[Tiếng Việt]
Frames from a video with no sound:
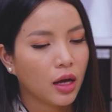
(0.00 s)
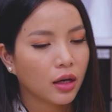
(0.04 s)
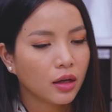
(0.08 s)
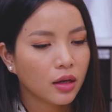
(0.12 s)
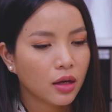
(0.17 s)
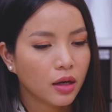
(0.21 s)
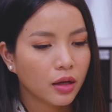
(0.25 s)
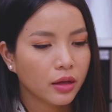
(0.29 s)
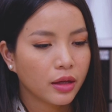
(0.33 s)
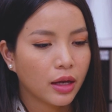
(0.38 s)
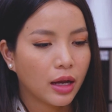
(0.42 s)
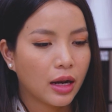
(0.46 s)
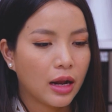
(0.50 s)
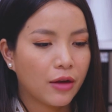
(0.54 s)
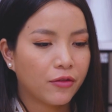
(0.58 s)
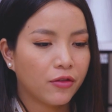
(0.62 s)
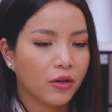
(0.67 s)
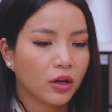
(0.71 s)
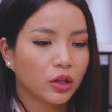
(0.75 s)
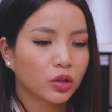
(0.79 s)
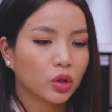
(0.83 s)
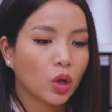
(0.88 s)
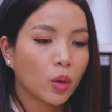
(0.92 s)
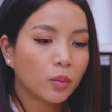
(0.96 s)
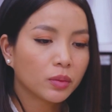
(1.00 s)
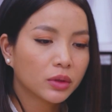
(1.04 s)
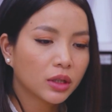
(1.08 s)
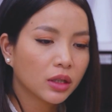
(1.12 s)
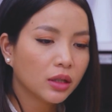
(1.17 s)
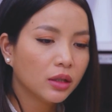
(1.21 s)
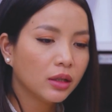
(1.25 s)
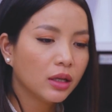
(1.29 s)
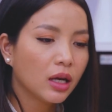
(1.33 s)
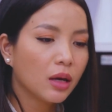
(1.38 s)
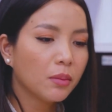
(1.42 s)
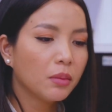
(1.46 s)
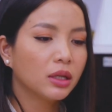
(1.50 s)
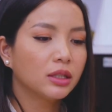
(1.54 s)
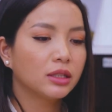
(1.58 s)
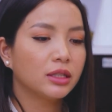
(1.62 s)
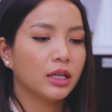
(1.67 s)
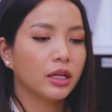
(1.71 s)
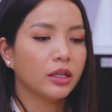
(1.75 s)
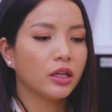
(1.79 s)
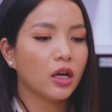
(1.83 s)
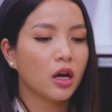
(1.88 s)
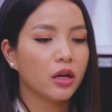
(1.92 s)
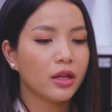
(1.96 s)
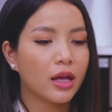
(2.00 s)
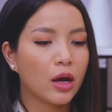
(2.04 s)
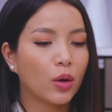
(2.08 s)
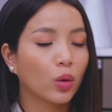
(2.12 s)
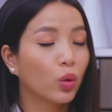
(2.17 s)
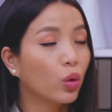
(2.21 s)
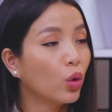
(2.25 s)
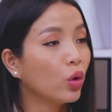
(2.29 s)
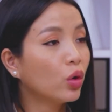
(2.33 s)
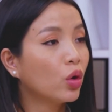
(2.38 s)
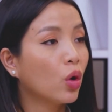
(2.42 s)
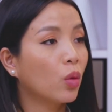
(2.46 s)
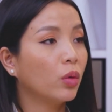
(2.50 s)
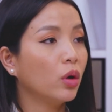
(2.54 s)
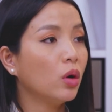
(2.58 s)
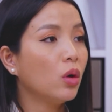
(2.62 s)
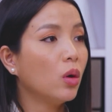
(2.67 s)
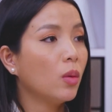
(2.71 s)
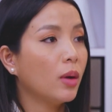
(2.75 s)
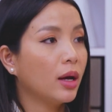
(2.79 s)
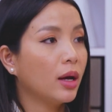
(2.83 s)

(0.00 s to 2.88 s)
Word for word: anh ơi vậy là phần tôm tươi á mình sẽ cho vào cuối cùng đúng